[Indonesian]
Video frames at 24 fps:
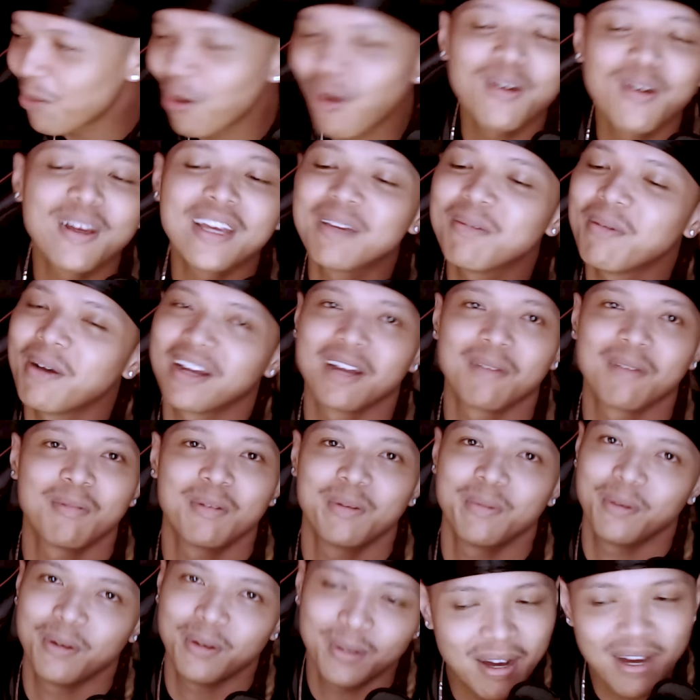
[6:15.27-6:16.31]
mau gimana
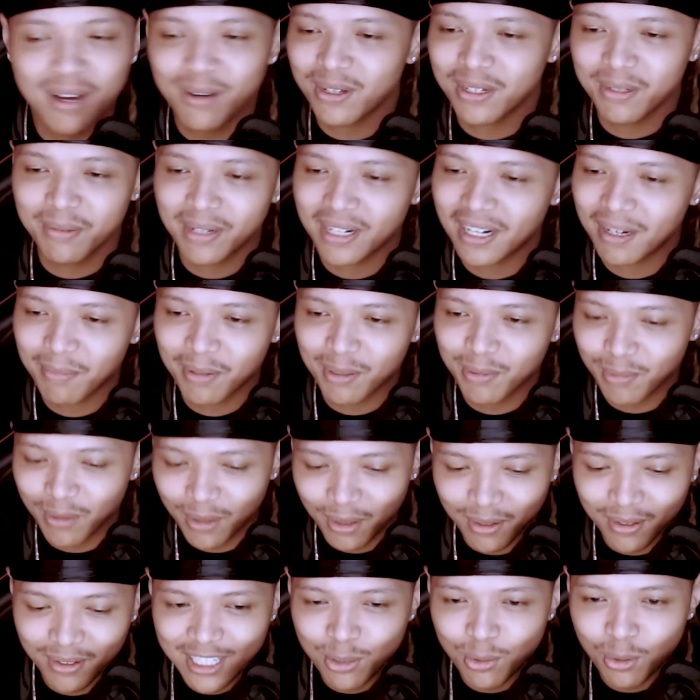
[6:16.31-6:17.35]
pun bro mau gimana pun
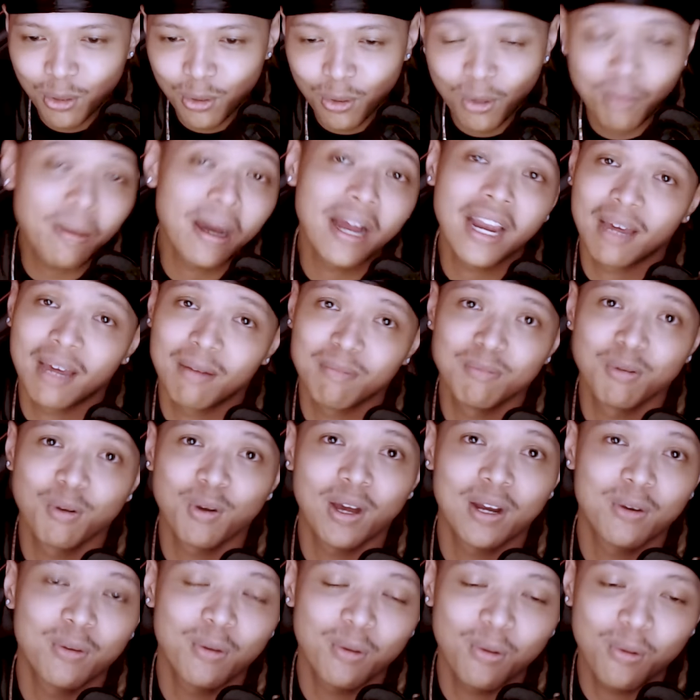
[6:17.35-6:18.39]
bro itu hukum alam
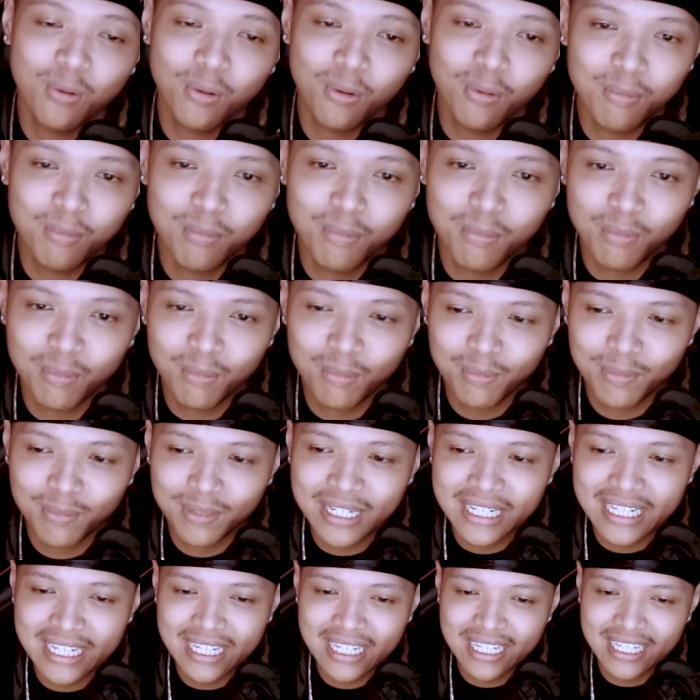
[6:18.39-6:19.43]
bukan hukum
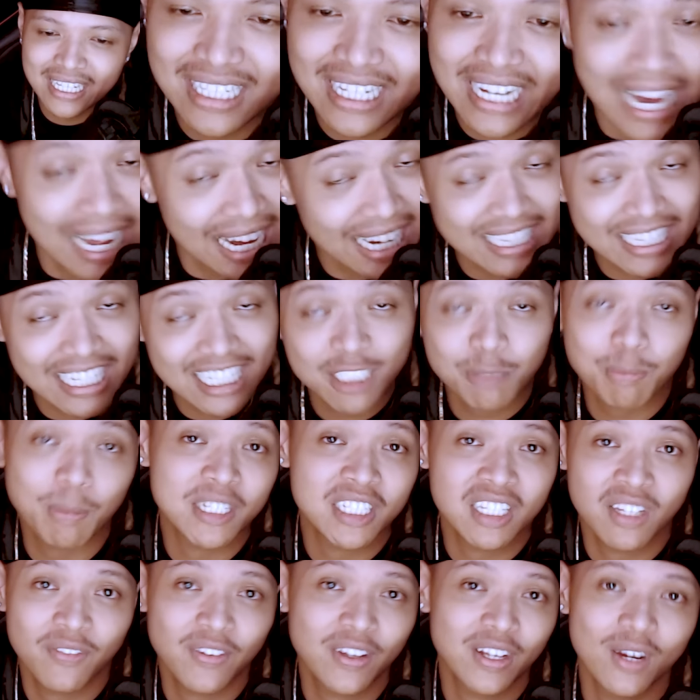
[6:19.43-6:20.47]
di negara
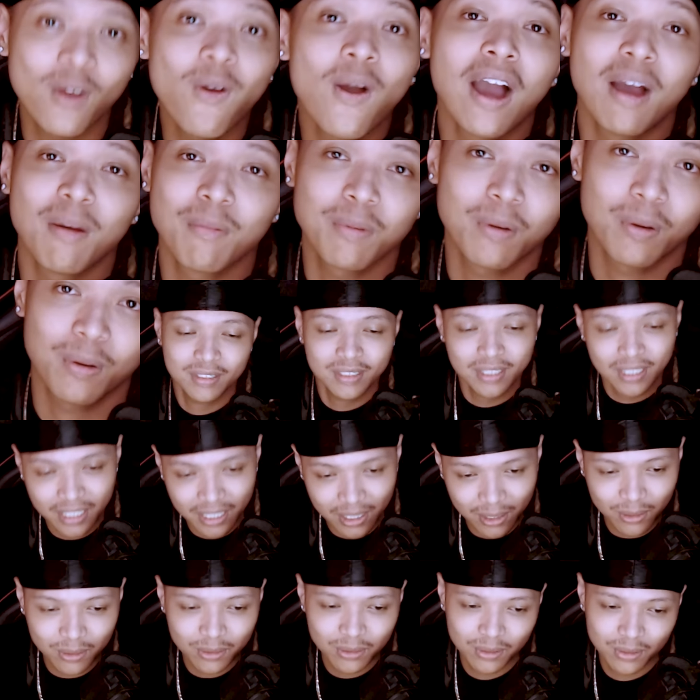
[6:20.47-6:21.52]
terspesifik doang bro
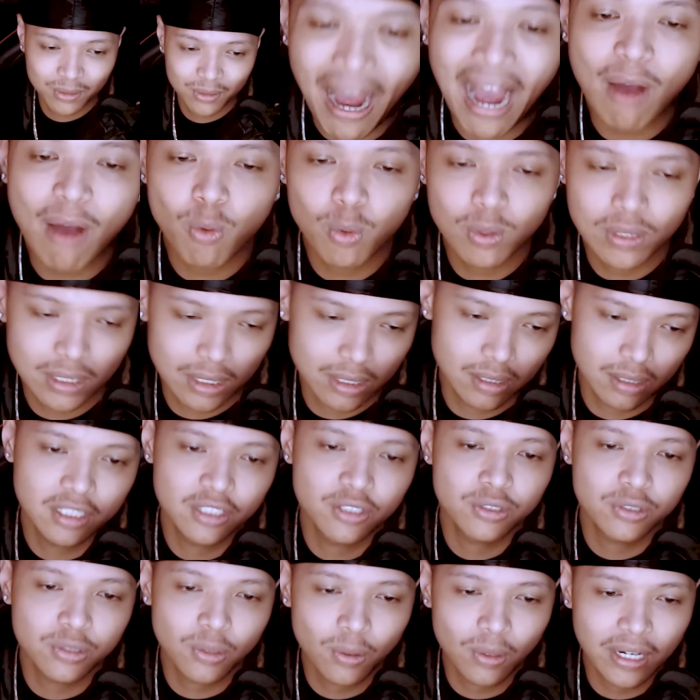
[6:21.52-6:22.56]
serius power
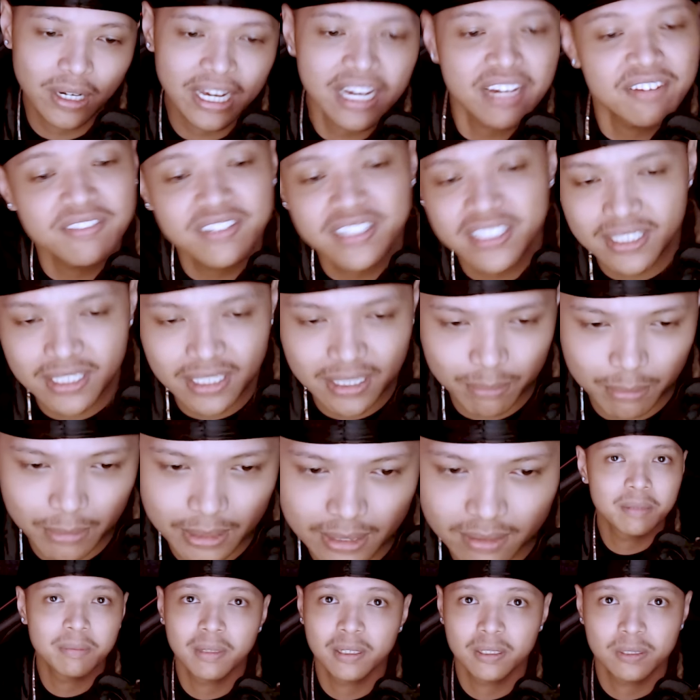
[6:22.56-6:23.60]
control everything
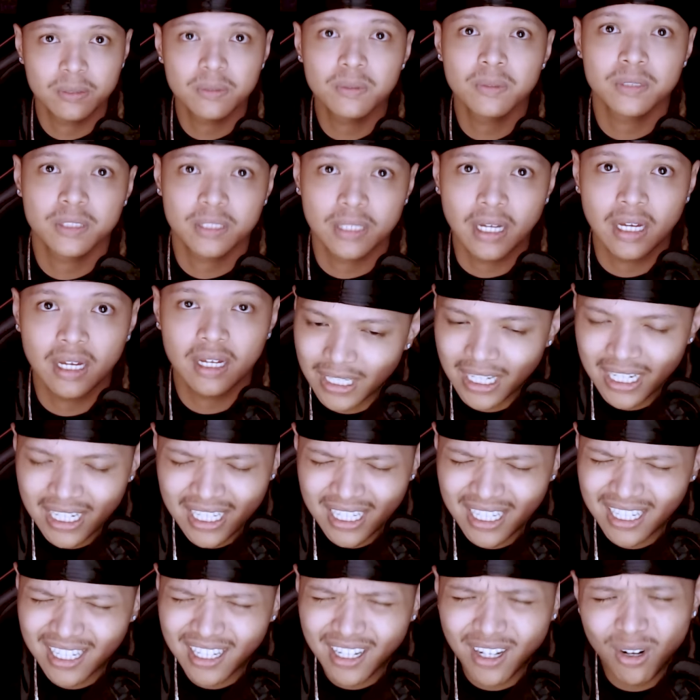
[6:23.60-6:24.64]
memang susah
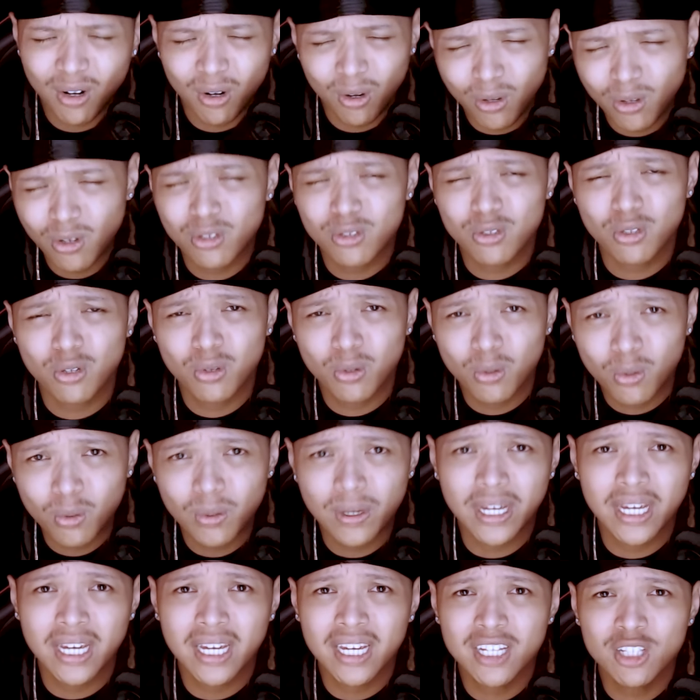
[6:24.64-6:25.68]
jadi kalau lu nonton
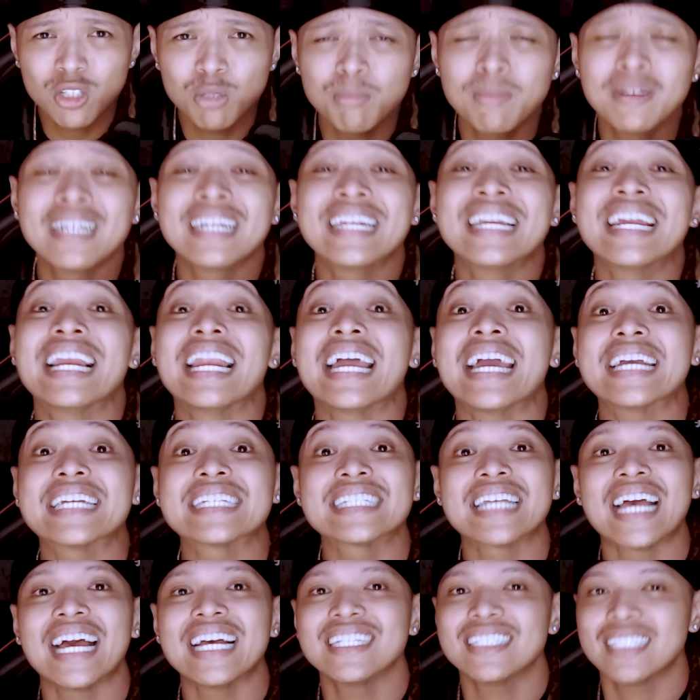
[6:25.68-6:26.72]
gue itu
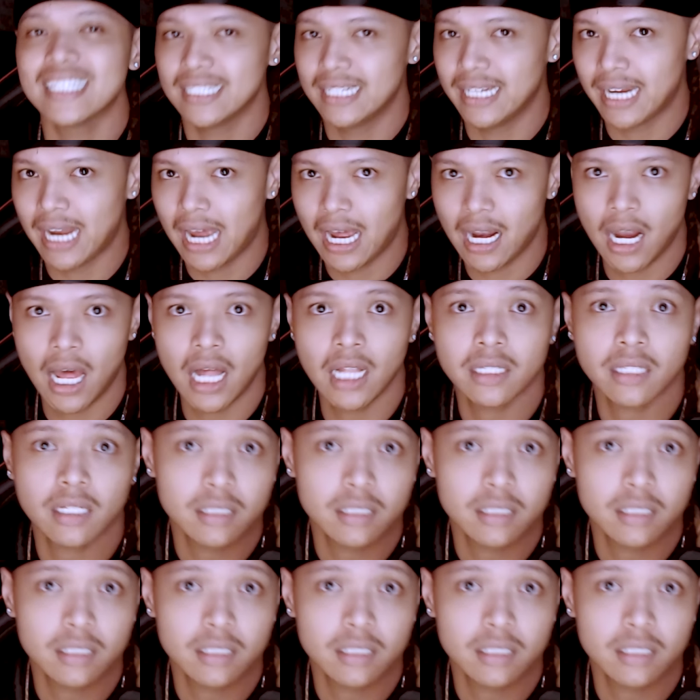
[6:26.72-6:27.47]
merelaksasi dari hal-hal